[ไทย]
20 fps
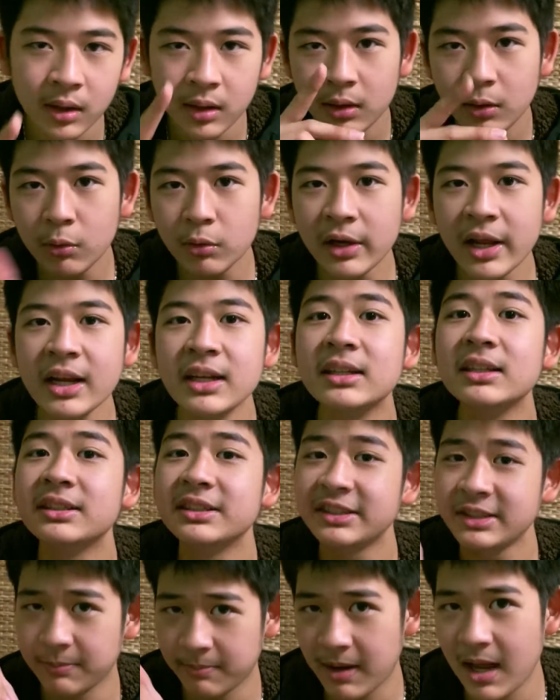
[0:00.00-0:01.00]
ลูกเล่น
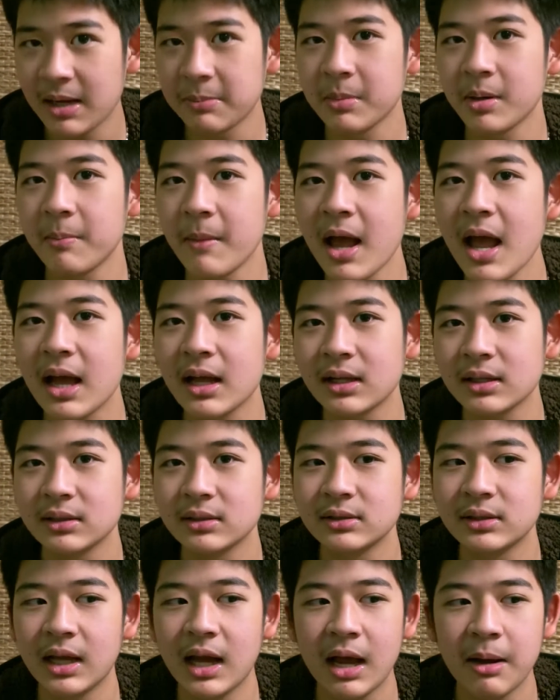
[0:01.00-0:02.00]
สำคัญมา
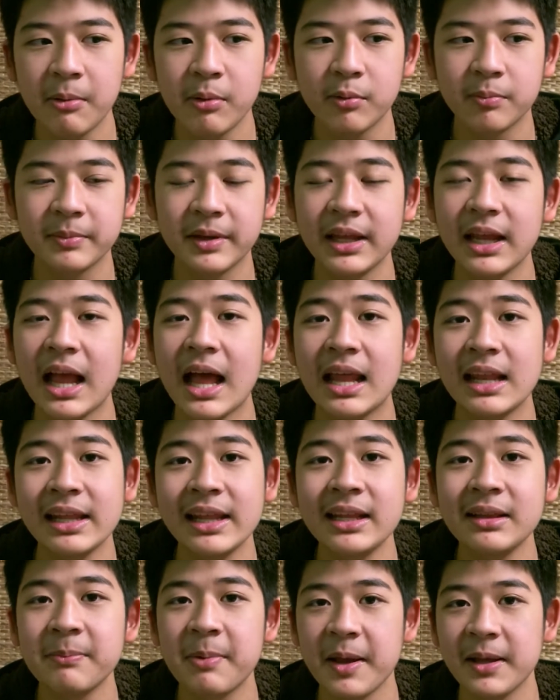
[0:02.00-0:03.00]
กๆนะครับผมในการ
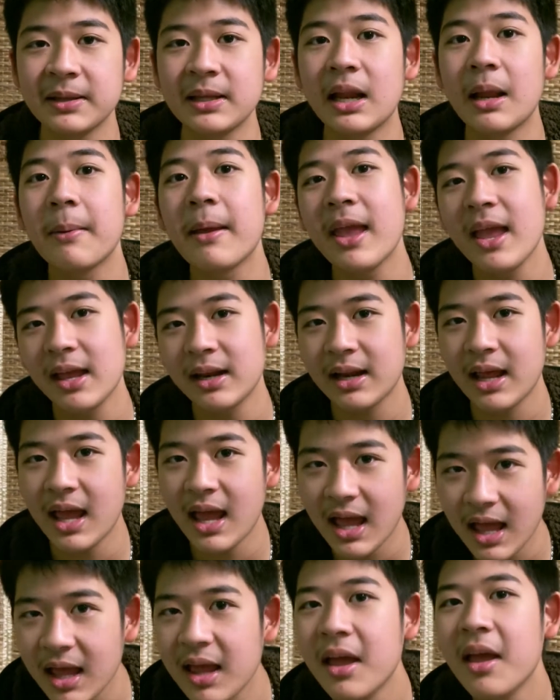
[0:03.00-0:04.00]
เล่นเพลงแต่ละเพลงนะ
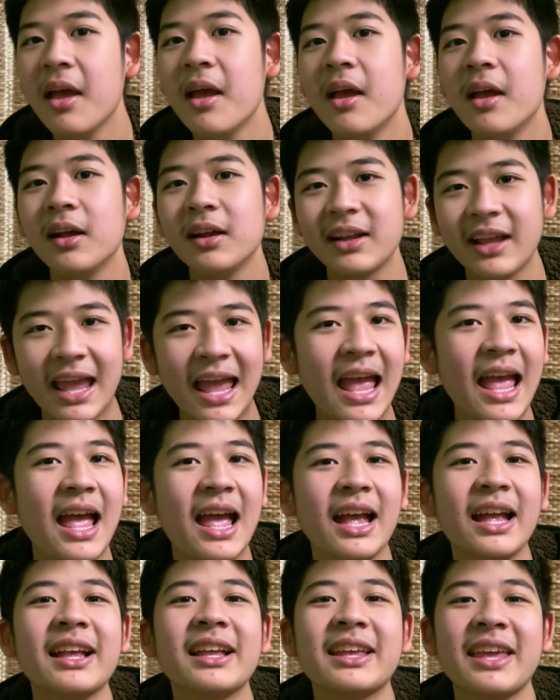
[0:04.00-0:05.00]
ฮะแกะ
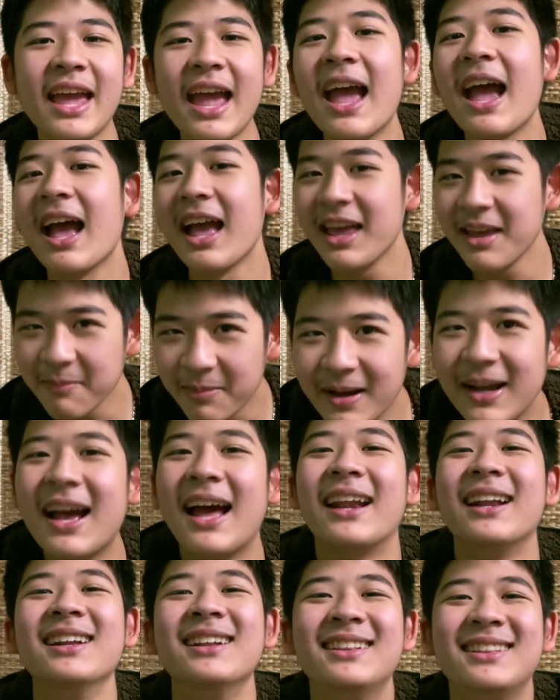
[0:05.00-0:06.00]
แกะให้เหมือ
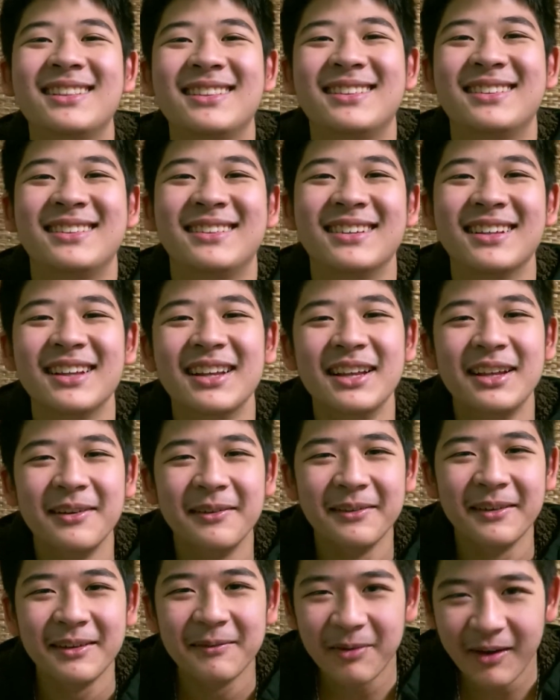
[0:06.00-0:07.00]
น
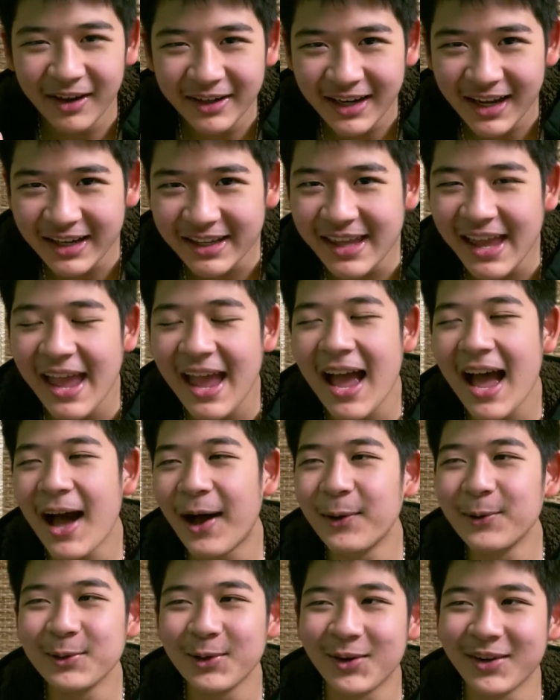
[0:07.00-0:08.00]
เพราะถ้าแกะเอา
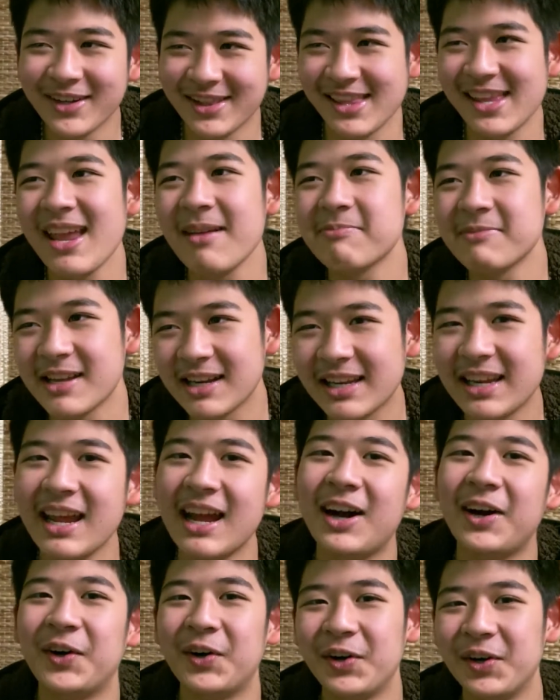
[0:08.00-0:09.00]
โน้ตเรียบอย่างเดีย
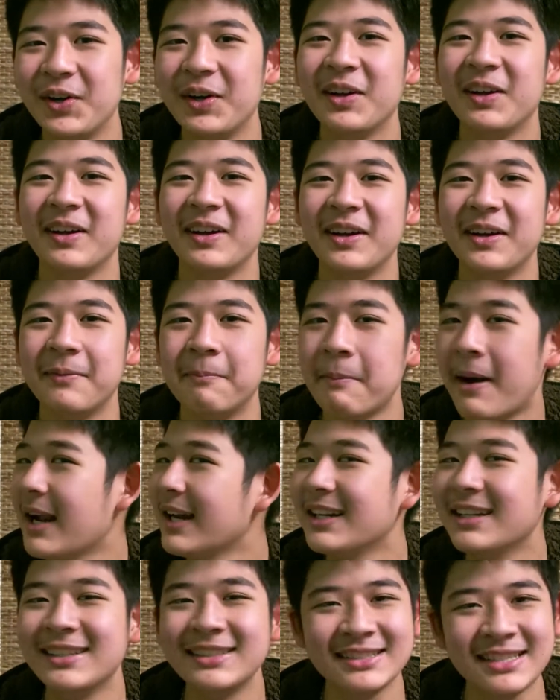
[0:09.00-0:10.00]
ว มัน
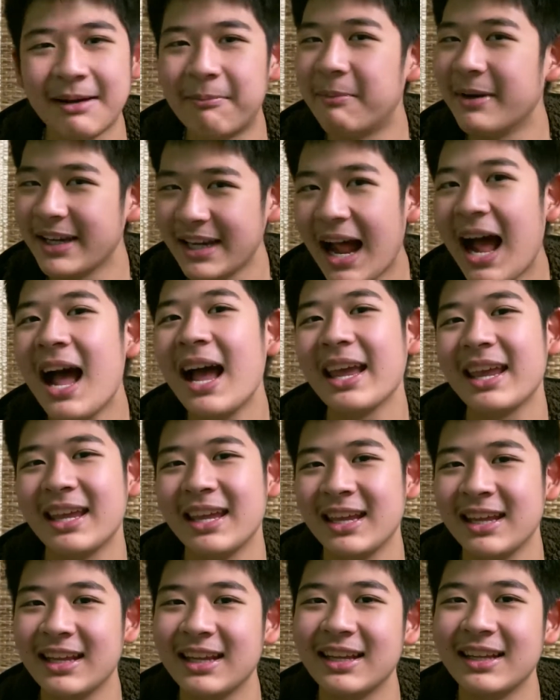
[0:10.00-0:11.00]
จะไม่ได้
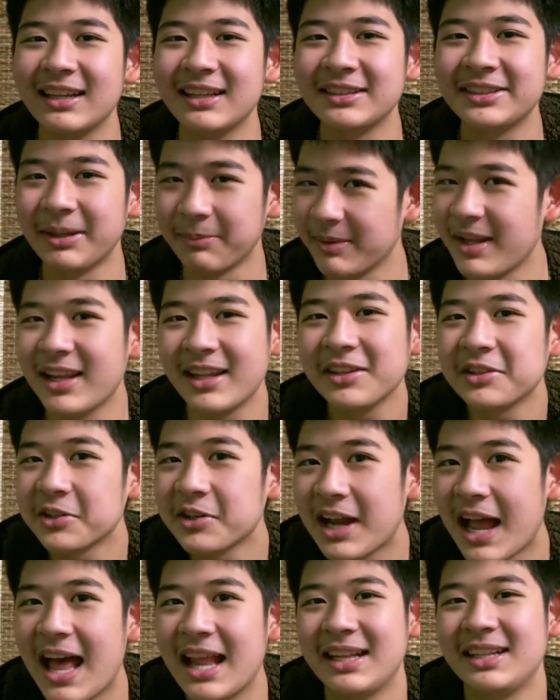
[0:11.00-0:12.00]
สำเนียงที่ต้อง
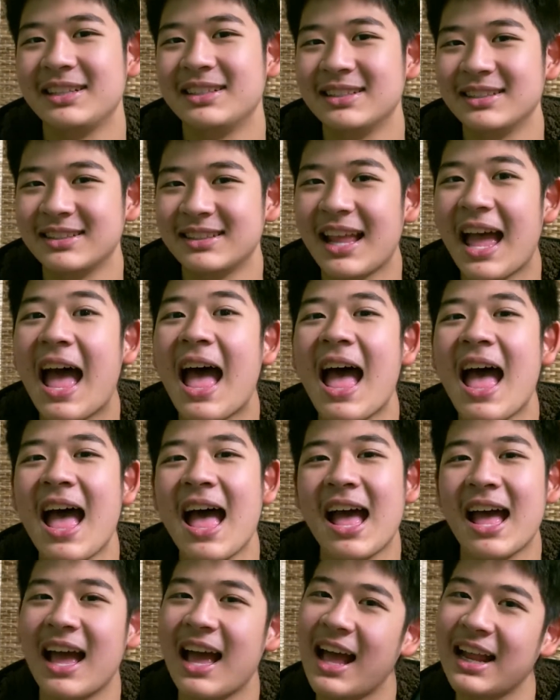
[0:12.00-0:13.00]
การอ่า
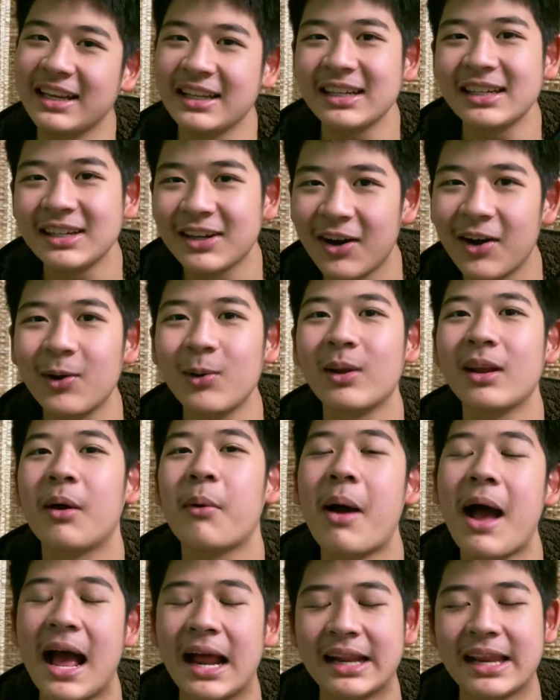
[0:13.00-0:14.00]
อันนี้คือข้อควรระ
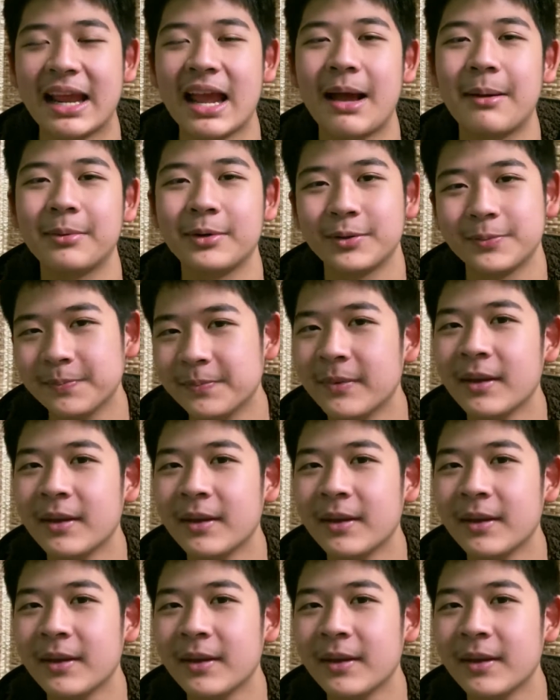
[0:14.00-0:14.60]
วังนี่ครับผม